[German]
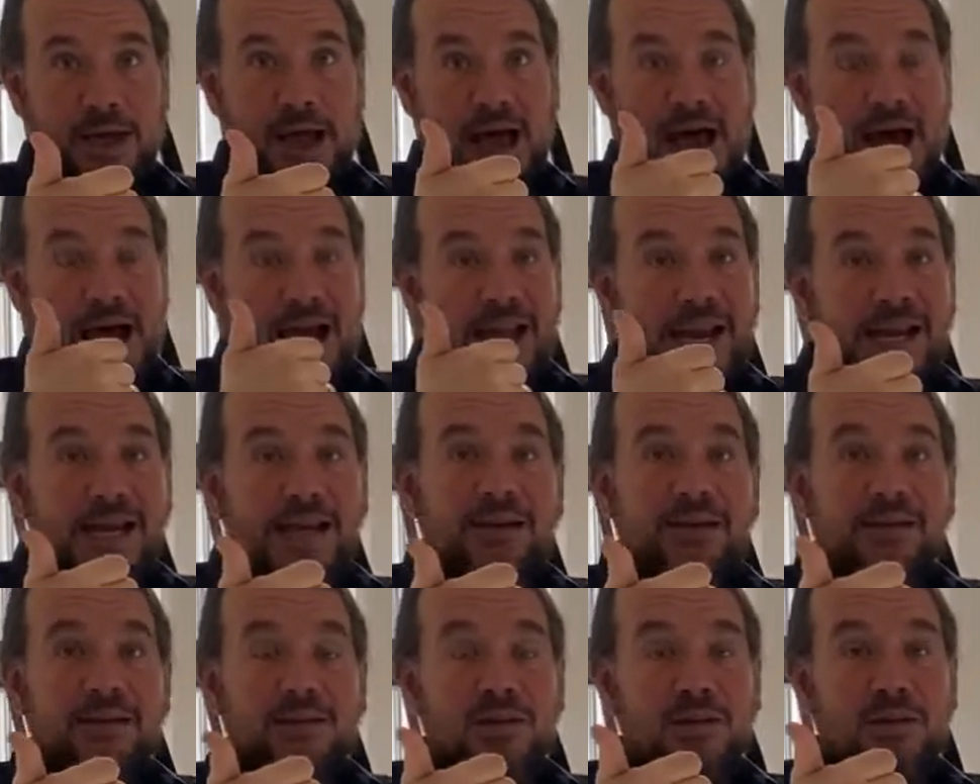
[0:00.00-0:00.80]

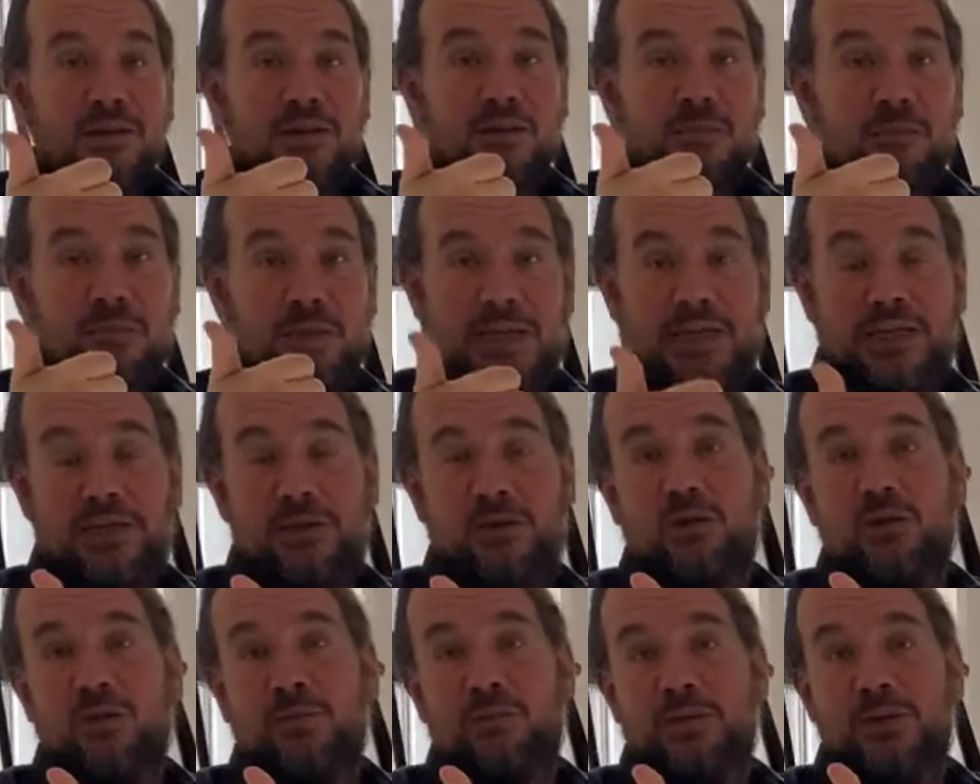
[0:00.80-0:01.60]
eigene
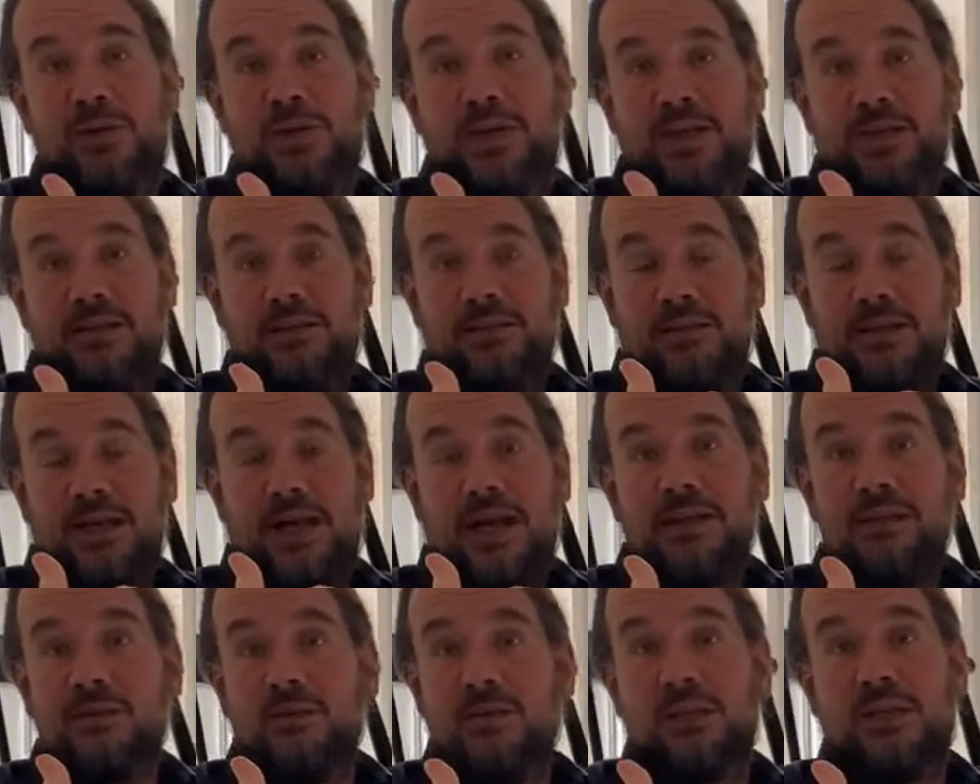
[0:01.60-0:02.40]
Medienkompetenz.
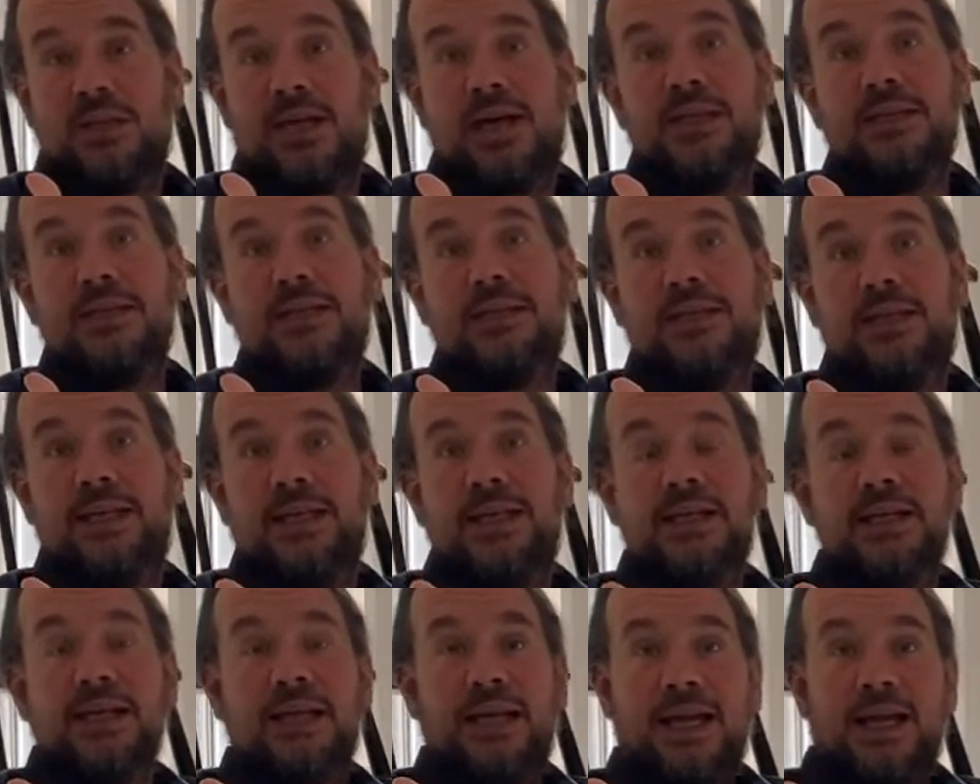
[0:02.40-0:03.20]
Also das heißt,
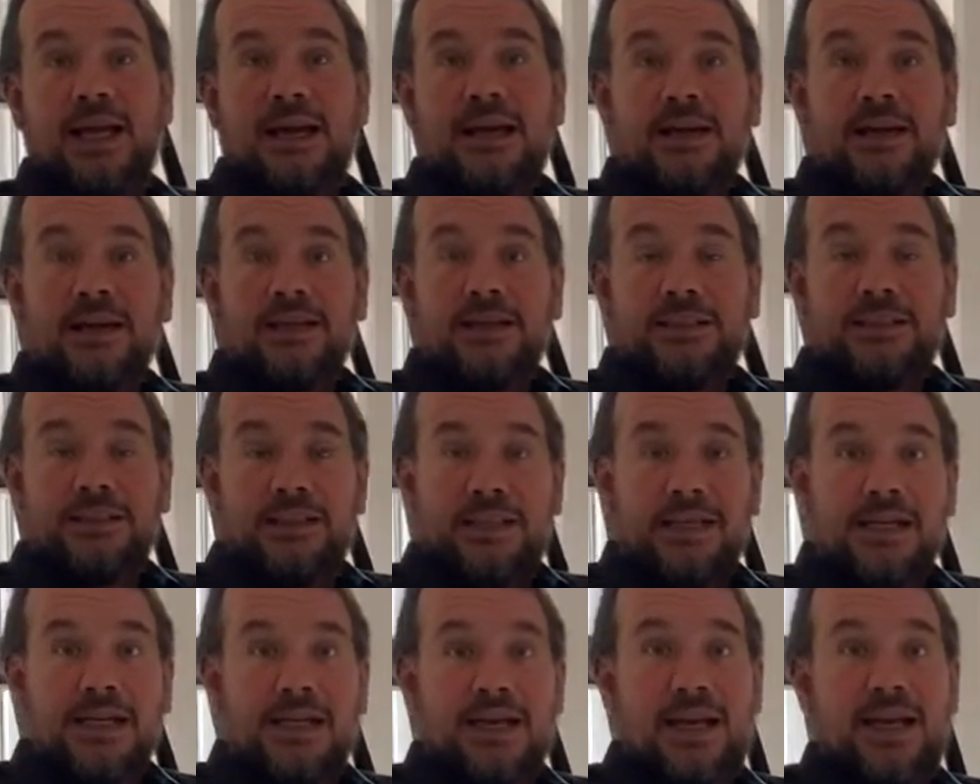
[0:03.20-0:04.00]
jede Lehrerin,
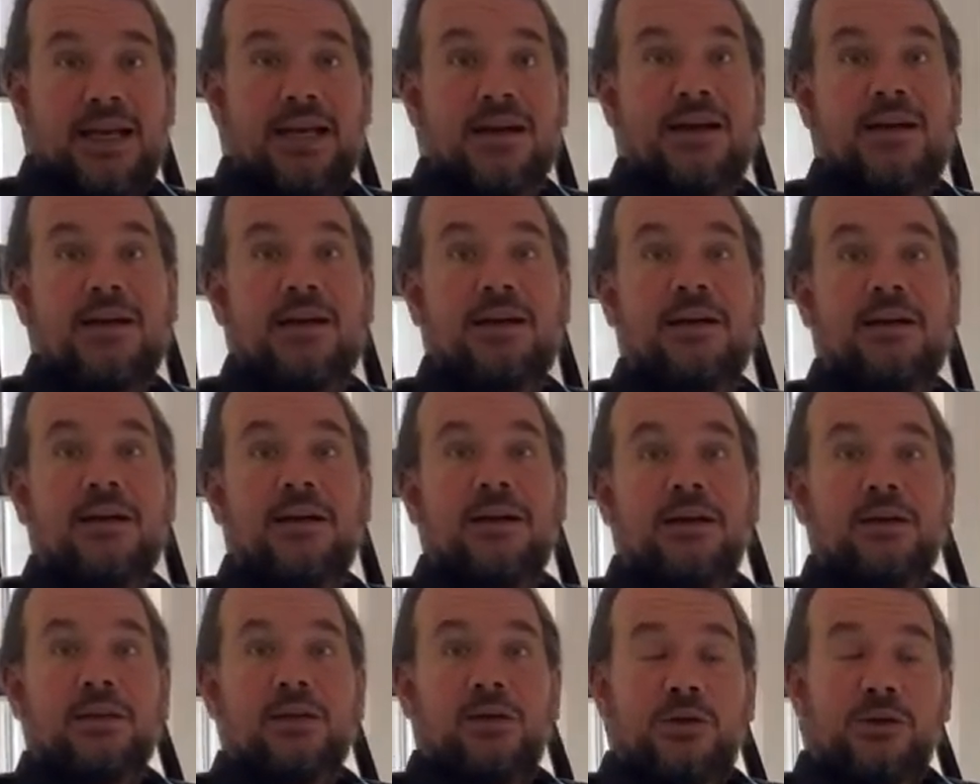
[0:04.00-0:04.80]
jeder Lehrer
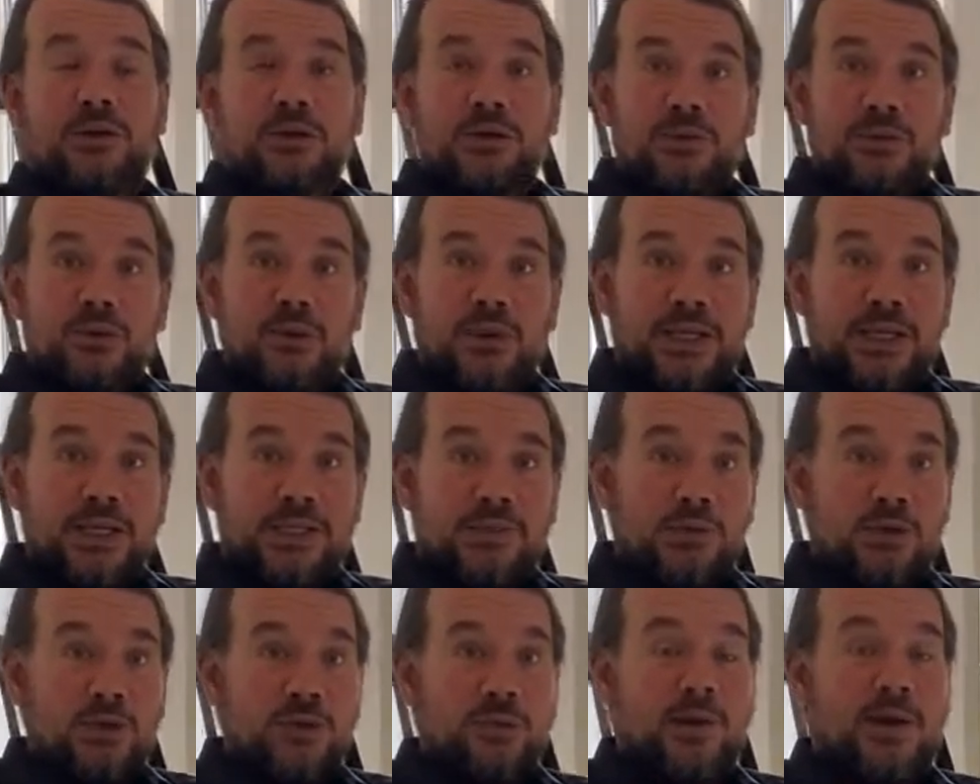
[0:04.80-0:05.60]
sollte
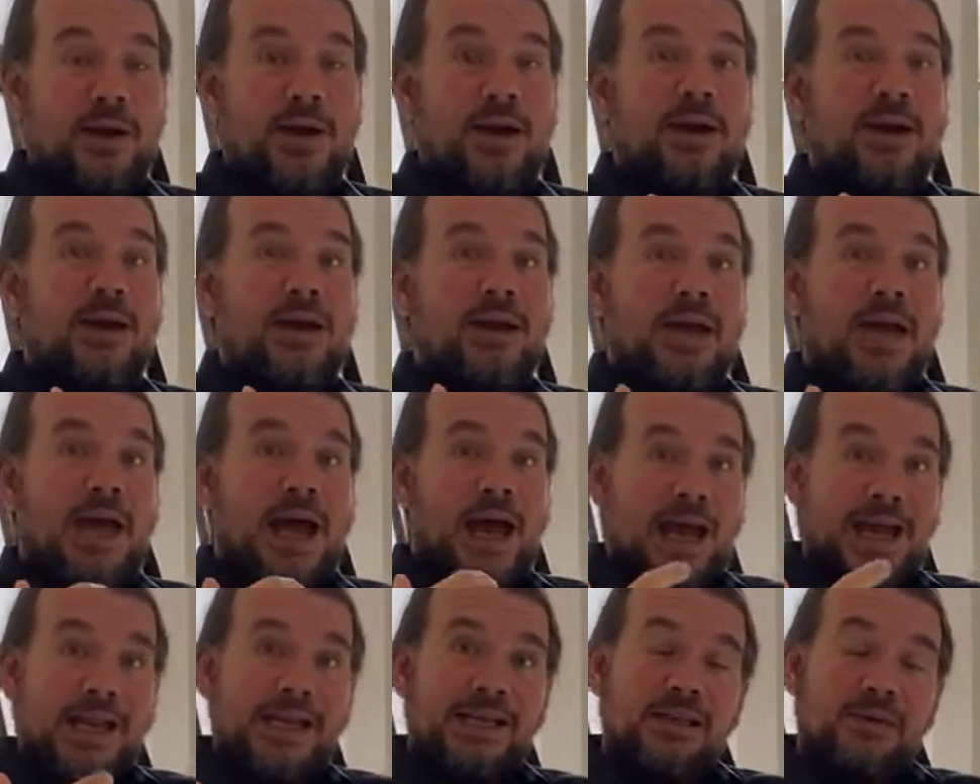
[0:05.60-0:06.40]
zunächst über
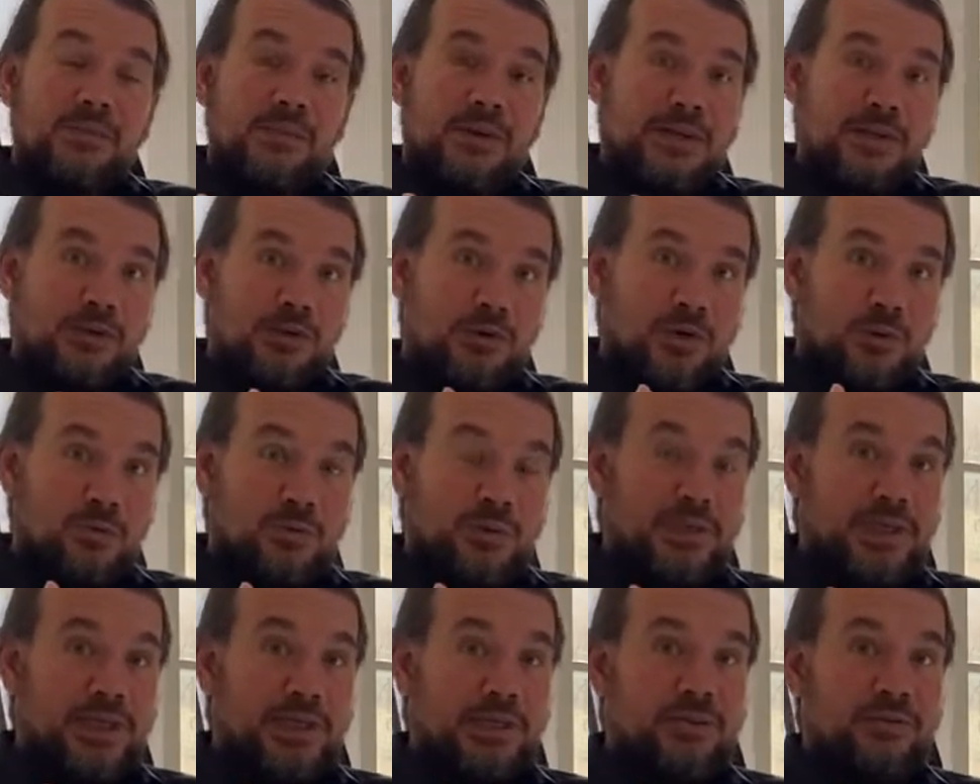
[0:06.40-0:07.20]
eigene
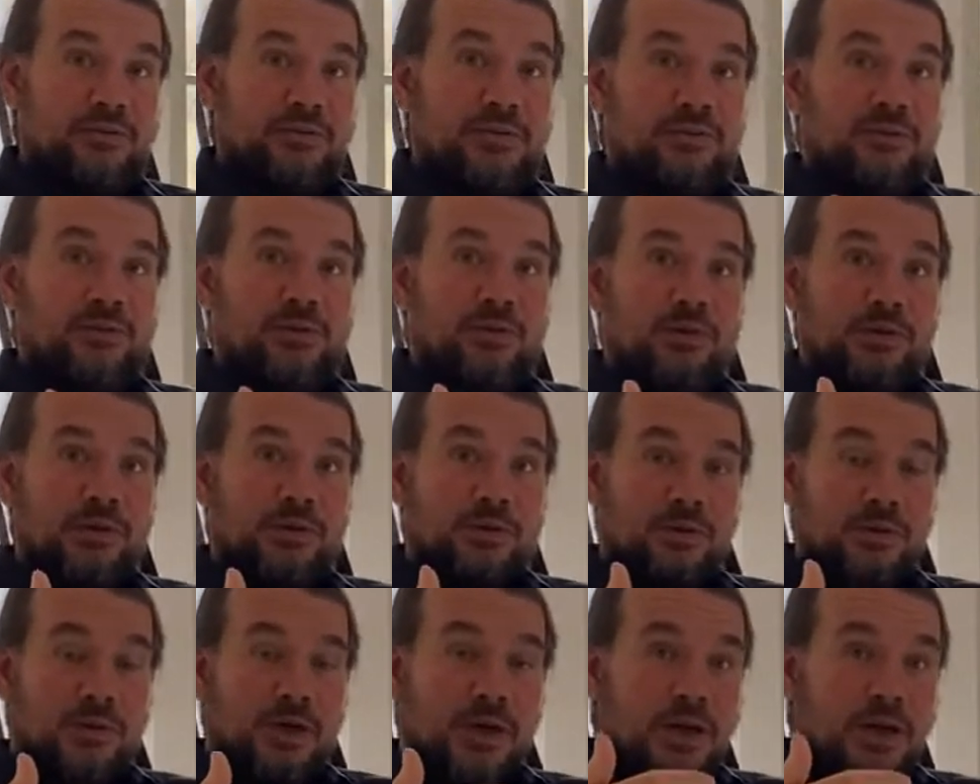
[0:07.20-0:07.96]
Medienkompetenz verfügen.